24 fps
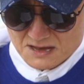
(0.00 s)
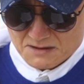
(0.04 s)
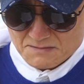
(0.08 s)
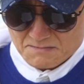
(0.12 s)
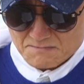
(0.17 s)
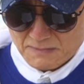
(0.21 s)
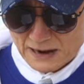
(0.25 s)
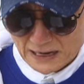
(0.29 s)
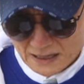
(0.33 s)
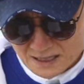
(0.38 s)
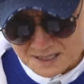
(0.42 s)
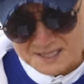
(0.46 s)

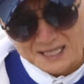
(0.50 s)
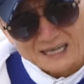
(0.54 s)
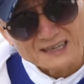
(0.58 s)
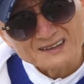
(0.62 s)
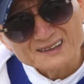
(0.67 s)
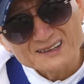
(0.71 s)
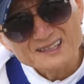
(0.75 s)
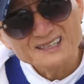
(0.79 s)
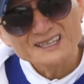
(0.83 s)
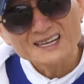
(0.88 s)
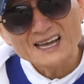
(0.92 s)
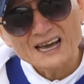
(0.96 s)
말
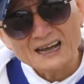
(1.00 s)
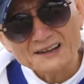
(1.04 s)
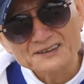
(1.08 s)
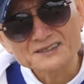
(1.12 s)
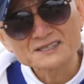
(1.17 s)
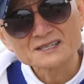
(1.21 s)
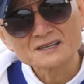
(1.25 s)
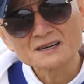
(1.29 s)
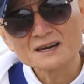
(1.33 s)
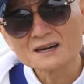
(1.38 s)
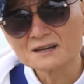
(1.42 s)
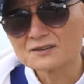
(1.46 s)
잔등에
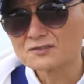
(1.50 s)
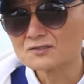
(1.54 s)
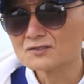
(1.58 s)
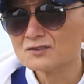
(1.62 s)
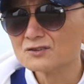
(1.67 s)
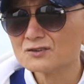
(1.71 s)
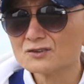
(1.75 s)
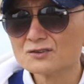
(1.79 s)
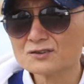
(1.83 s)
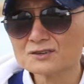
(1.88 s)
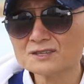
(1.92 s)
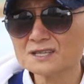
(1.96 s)

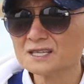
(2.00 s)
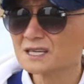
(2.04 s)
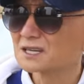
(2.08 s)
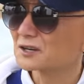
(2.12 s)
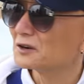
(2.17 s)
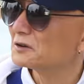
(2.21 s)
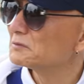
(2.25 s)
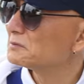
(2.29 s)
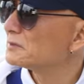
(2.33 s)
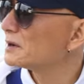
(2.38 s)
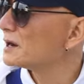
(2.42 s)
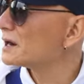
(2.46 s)
앉아가지고 이
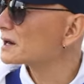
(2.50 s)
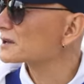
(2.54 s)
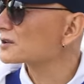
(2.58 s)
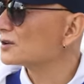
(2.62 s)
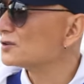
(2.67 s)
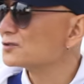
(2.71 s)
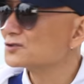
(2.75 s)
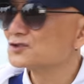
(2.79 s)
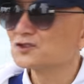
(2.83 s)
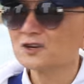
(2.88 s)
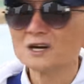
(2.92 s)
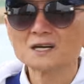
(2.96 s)
경마
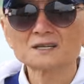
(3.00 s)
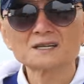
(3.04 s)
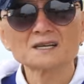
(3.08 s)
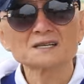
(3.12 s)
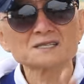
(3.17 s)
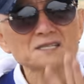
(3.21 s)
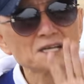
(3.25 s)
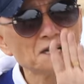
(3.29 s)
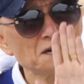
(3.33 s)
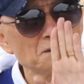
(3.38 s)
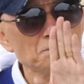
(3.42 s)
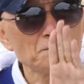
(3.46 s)
경주할 때
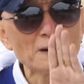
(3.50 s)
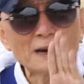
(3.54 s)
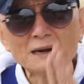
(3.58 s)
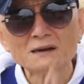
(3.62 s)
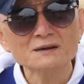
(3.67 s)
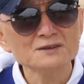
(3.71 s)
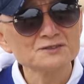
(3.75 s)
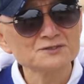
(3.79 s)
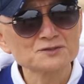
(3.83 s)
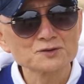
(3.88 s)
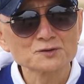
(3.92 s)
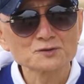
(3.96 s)
제일
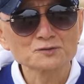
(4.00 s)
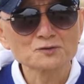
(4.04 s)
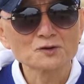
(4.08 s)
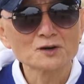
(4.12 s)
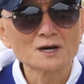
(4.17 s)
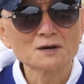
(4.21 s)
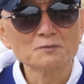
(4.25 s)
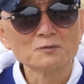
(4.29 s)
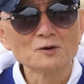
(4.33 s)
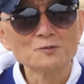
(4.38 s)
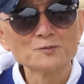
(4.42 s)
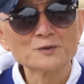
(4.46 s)
빠른
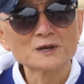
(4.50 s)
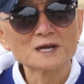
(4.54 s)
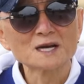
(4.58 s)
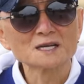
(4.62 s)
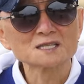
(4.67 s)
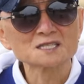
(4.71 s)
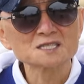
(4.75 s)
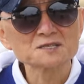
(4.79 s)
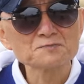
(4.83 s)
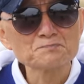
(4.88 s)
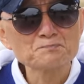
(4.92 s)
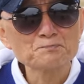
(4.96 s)
속도가 뭡니까?
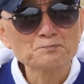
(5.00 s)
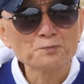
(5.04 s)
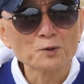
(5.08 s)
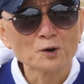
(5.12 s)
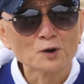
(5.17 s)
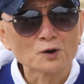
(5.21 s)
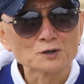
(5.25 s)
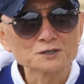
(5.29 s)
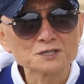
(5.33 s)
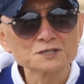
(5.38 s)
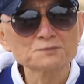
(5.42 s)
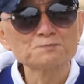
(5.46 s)

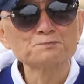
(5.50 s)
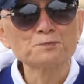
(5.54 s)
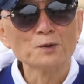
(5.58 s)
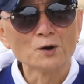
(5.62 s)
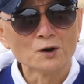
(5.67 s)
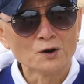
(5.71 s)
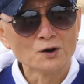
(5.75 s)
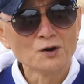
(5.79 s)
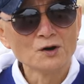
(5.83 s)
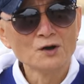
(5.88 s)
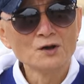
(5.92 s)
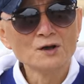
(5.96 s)
습보,
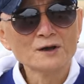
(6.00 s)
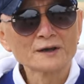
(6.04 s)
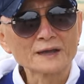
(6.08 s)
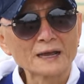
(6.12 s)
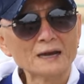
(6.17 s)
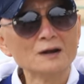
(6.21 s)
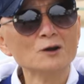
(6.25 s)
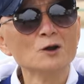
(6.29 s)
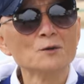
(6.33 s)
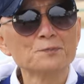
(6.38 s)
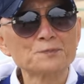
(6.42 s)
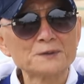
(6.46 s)
습보,
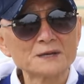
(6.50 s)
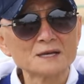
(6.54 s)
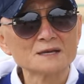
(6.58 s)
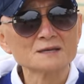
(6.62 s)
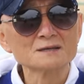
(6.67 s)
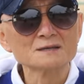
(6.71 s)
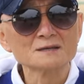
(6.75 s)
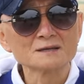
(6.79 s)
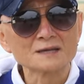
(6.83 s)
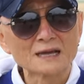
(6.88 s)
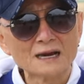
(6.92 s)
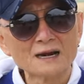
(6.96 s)

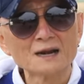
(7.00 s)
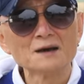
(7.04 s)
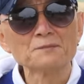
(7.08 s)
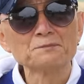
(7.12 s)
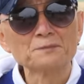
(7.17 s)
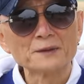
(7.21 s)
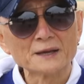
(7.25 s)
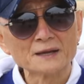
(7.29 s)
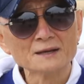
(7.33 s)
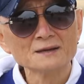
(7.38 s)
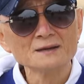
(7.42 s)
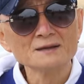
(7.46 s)
갤러핑이죠,
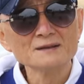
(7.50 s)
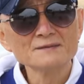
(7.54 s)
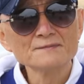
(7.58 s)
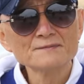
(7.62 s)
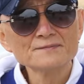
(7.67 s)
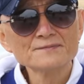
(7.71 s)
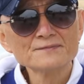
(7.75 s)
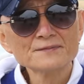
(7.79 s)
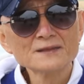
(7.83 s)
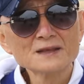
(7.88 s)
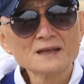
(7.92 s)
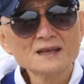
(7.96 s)
갤러핑.
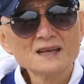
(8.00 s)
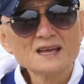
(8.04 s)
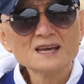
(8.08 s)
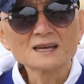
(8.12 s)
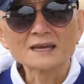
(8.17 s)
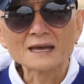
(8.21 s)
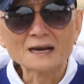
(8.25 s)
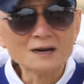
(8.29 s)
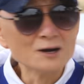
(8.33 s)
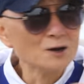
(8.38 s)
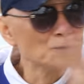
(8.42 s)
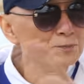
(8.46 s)

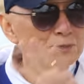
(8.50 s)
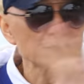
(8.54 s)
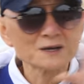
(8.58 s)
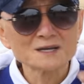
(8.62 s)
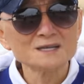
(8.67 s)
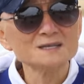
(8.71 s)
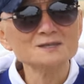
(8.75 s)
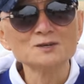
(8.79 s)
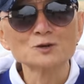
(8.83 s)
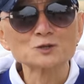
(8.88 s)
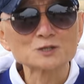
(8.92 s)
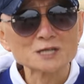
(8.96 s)

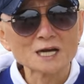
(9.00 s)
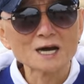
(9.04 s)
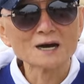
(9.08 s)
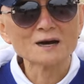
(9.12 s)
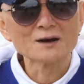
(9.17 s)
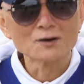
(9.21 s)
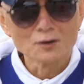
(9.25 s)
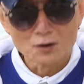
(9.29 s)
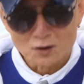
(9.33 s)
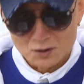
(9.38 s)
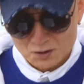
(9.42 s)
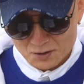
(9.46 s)
갤러핑은
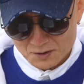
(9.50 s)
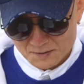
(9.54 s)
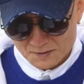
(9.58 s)
고사하고